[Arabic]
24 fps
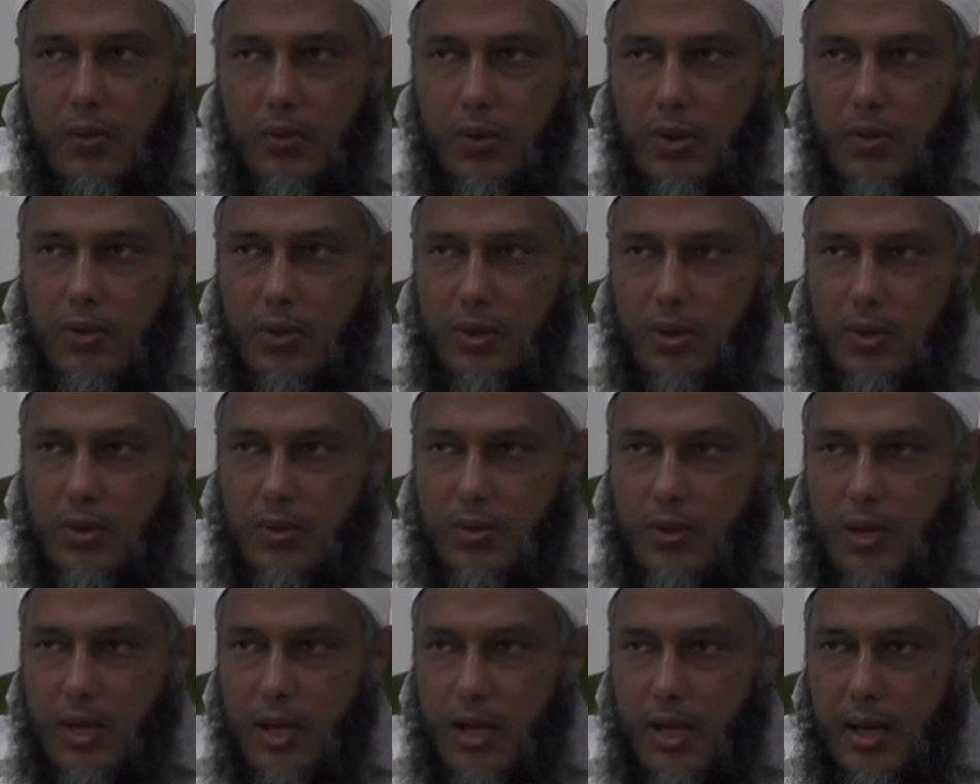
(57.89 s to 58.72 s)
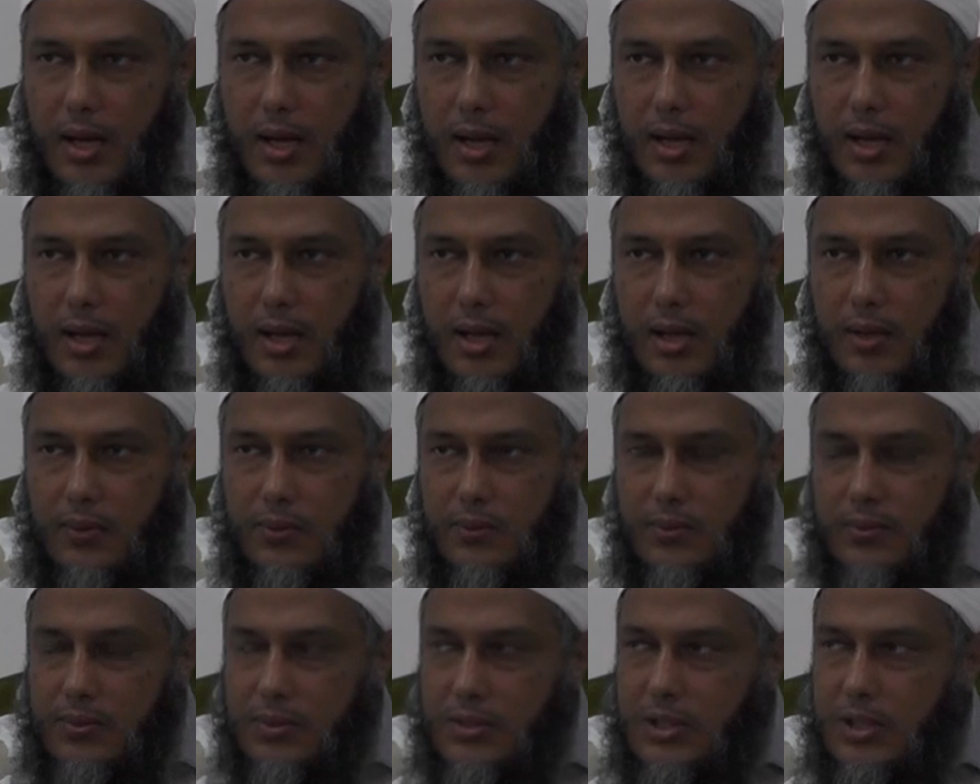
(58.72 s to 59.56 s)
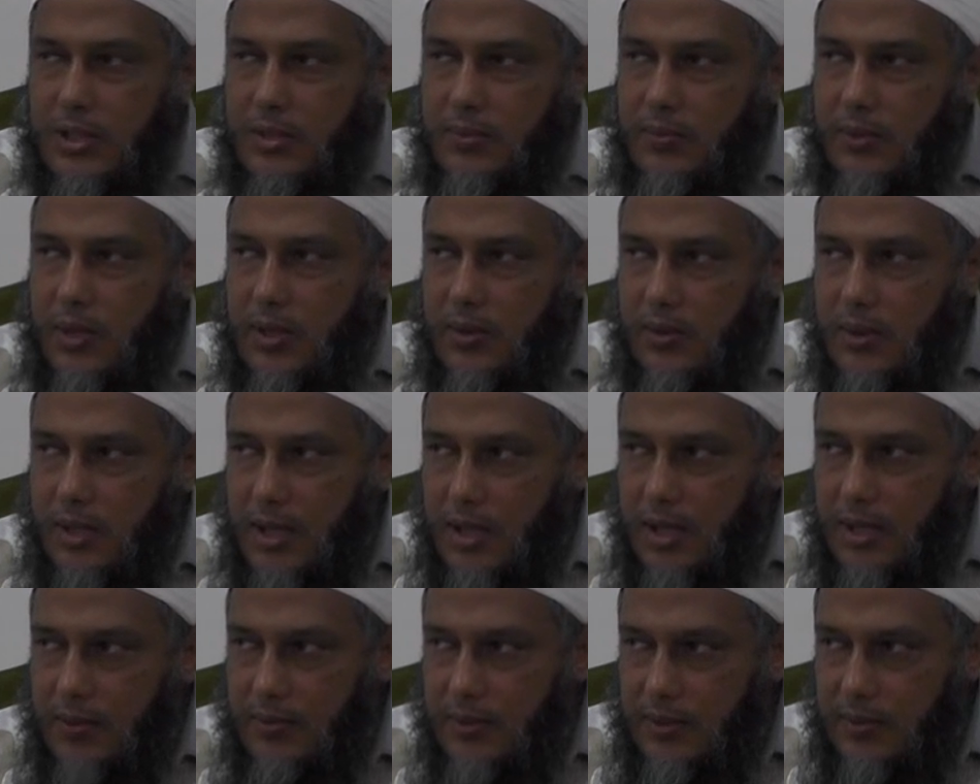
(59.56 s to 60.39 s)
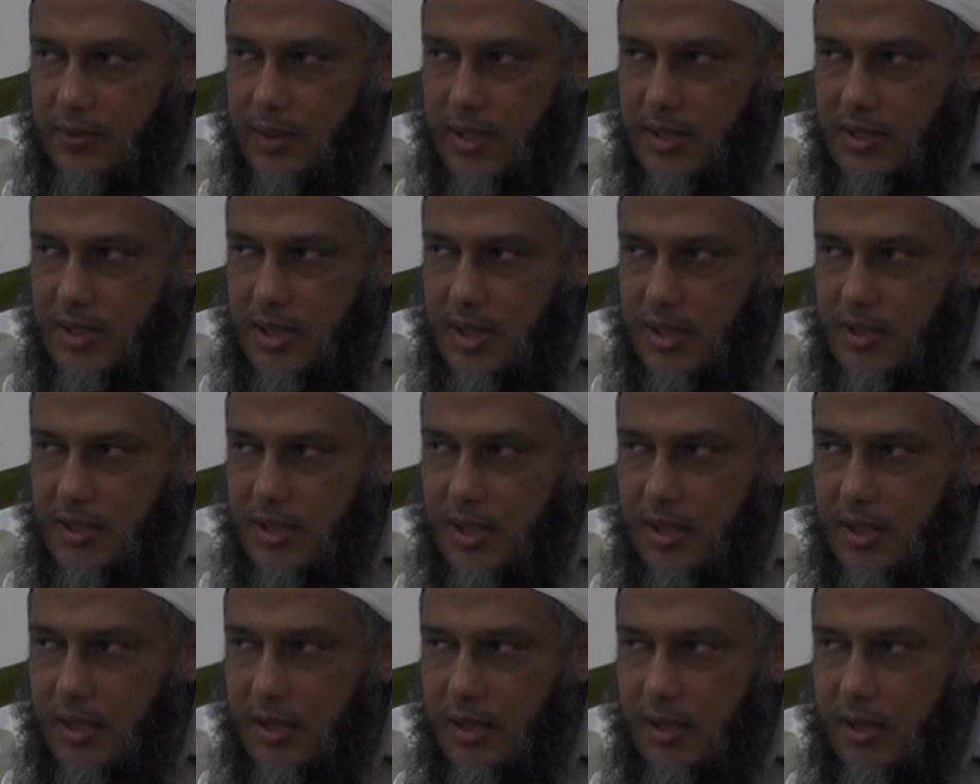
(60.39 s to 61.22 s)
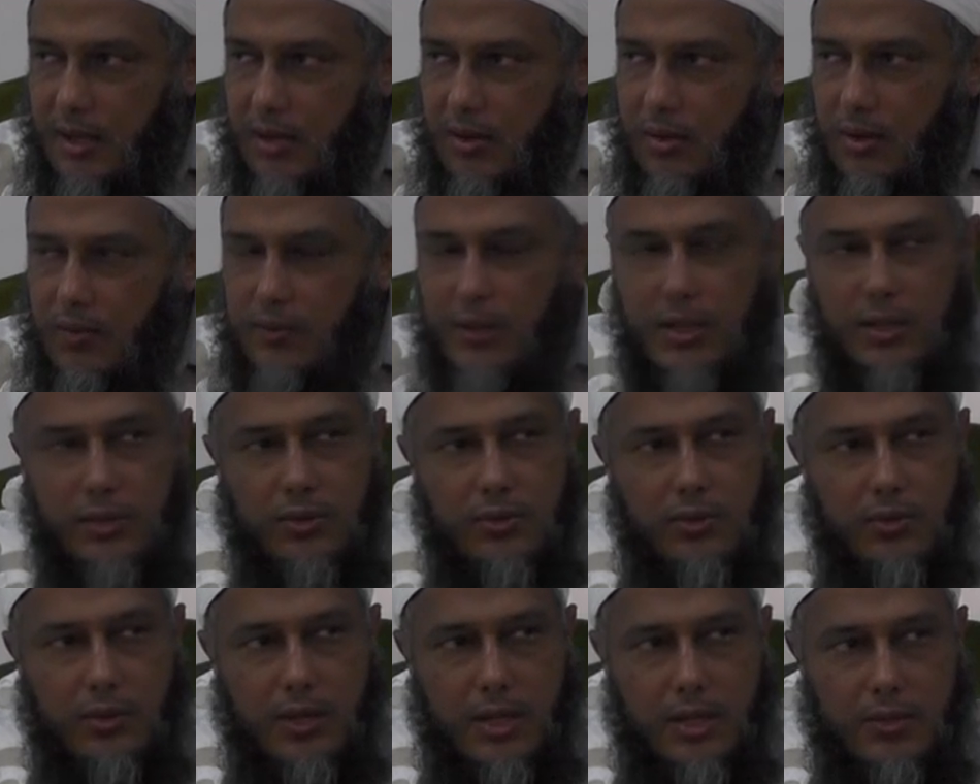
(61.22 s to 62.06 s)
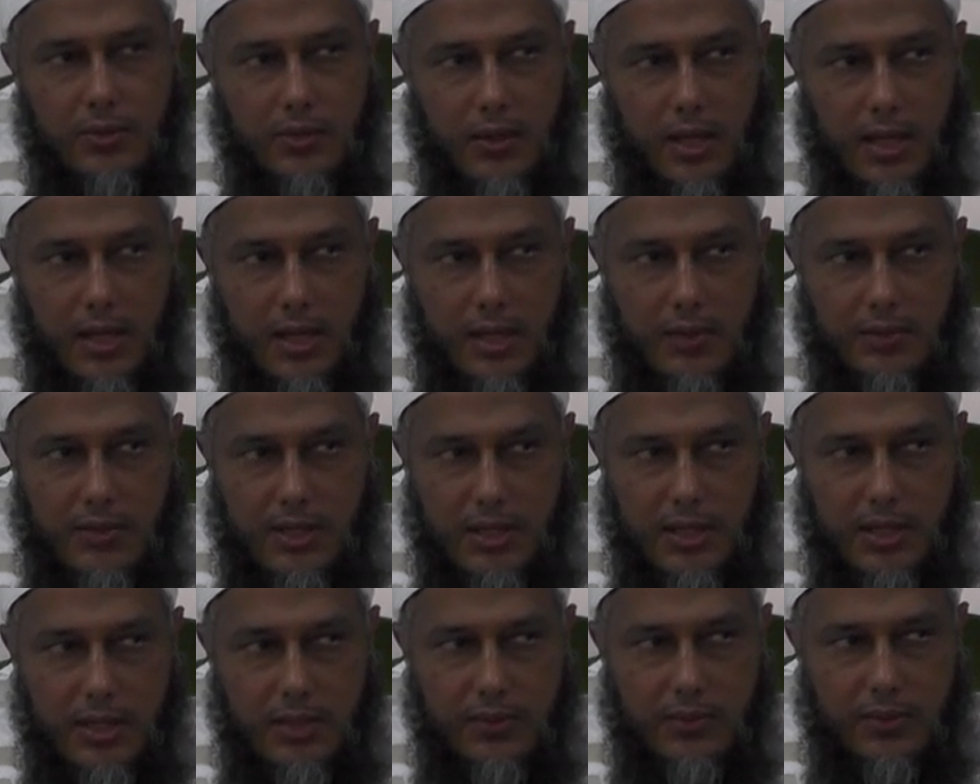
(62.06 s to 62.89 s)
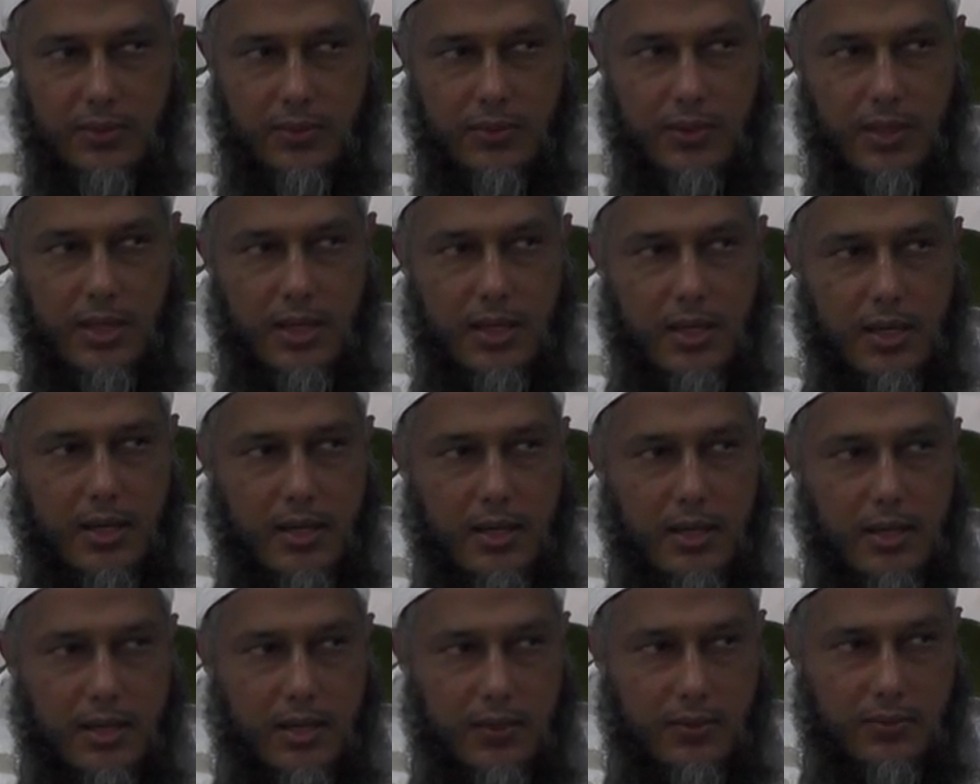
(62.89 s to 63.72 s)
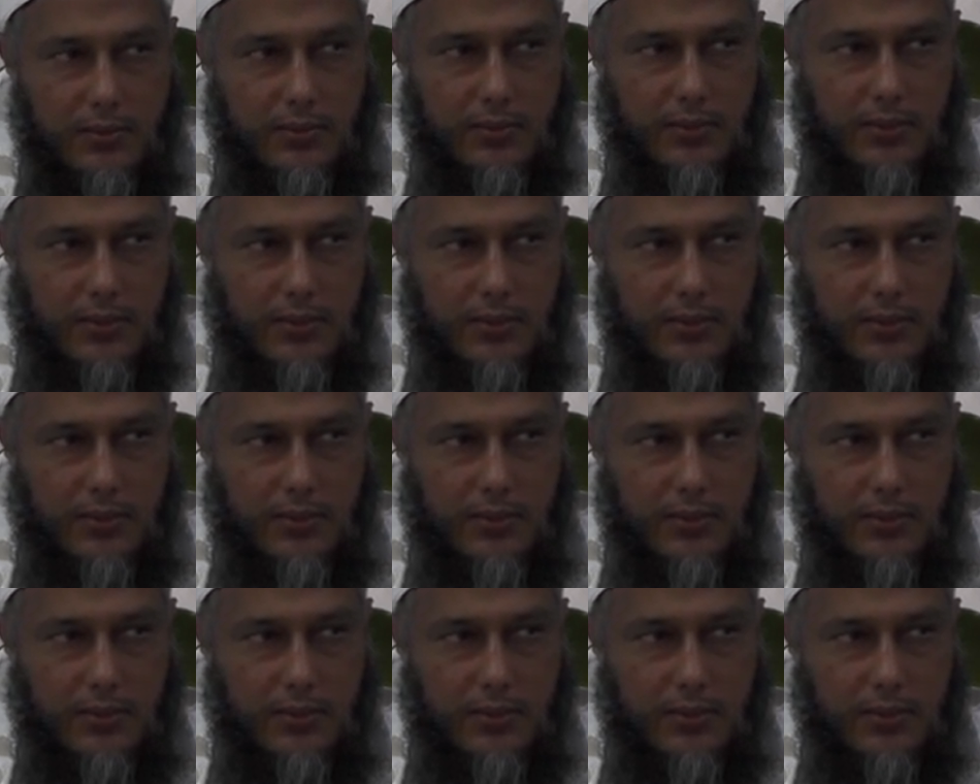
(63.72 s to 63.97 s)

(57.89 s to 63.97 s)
ويؤثرون على أنفسهم ولو كان بهم خصاصة ومن يوق شح نفسه فأولئك هم